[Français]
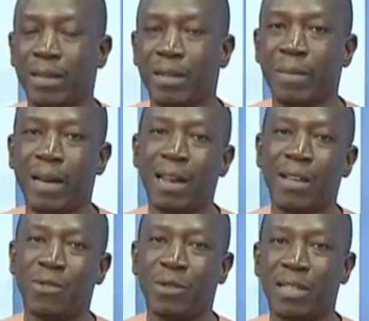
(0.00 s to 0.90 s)
On le
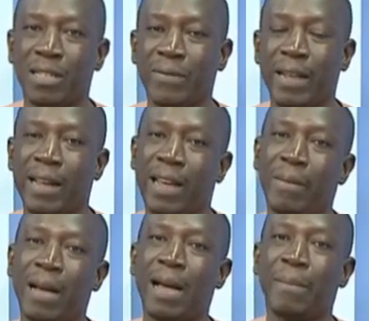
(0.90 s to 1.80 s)
sait pertinemment, la
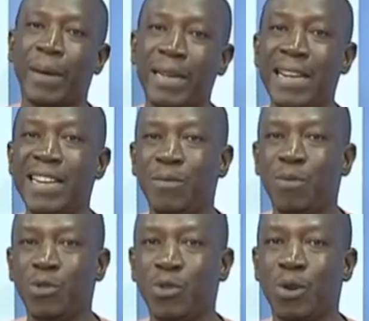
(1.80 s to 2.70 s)
société civile également
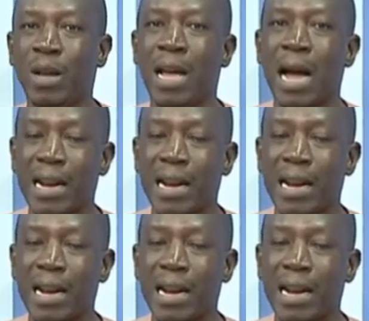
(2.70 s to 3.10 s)
des dispositions